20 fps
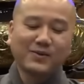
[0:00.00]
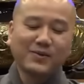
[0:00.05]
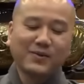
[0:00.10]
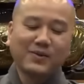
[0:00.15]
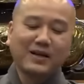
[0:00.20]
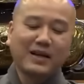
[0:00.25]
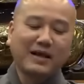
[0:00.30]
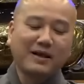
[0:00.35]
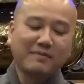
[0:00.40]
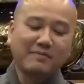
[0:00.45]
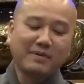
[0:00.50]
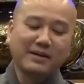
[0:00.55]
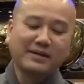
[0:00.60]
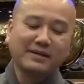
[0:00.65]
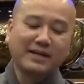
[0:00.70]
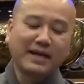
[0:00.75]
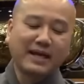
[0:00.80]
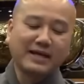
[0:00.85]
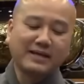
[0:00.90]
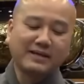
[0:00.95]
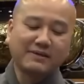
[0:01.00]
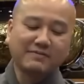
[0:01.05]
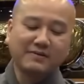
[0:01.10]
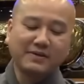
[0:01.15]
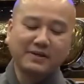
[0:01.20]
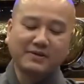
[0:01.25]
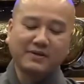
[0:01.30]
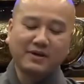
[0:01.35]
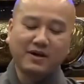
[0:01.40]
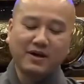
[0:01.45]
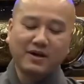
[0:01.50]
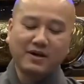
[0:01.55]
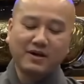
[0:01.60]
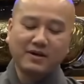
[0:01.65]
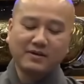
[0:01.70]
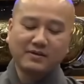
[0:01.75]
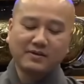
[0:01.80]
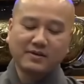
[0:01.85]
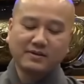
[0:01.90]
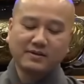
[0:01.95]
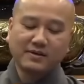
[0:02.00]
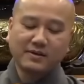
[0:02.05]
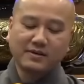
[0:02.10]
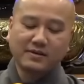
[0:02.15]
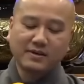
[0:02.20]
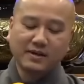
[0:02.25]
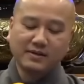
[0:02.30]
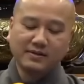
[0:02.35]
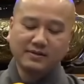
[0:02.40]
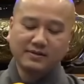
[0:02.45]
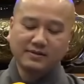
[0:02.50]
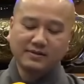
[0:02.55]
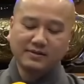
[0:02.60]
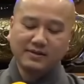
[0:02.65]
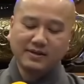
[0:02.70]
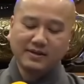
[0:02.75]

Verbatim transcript: thua là mình thấy cái việc đó nó thích ứng